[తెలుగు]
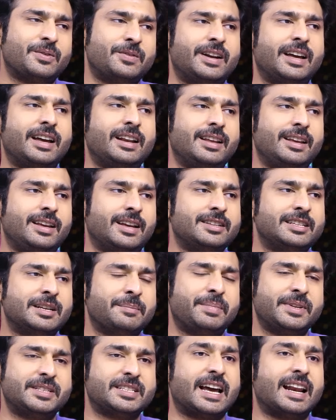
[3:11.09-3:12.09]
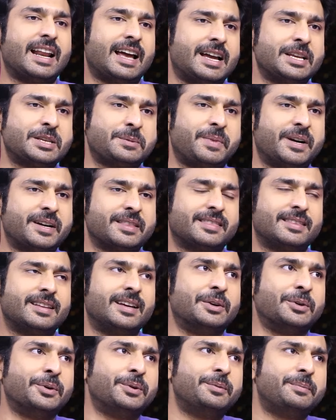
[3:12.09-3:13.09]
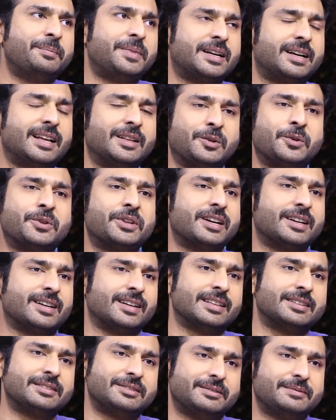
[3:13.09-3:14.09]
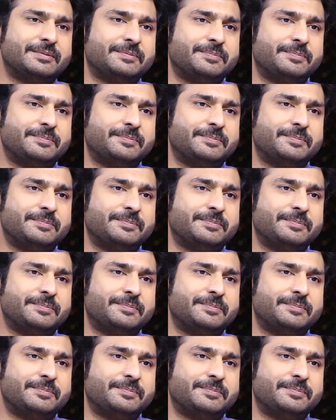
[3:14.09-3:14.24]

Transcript: ఉండాలి అని చెప్పి చాలా ఆశపడుతున్నాను బట్ అది కుదరట్లేదు